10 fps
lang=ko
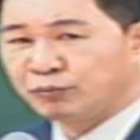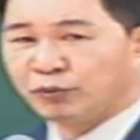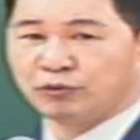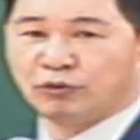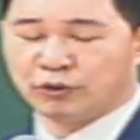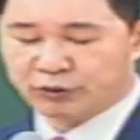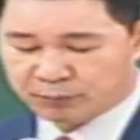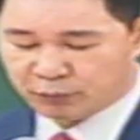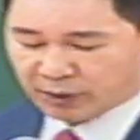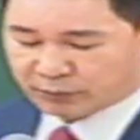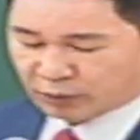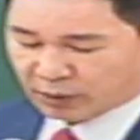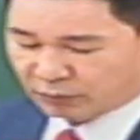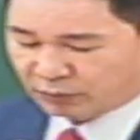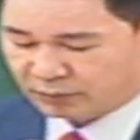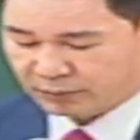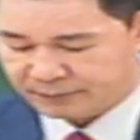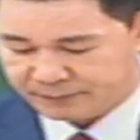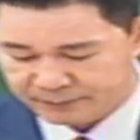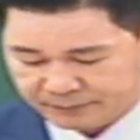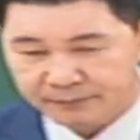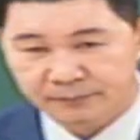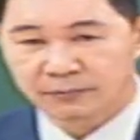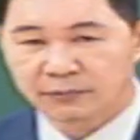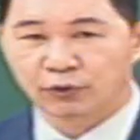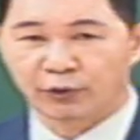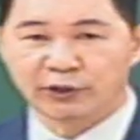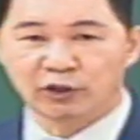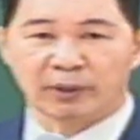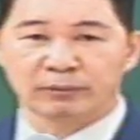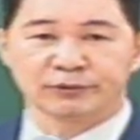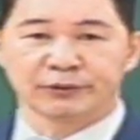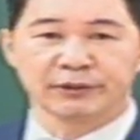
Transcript: 모르고 그게 전부 다안 줄 알고. 교회도 바보사요.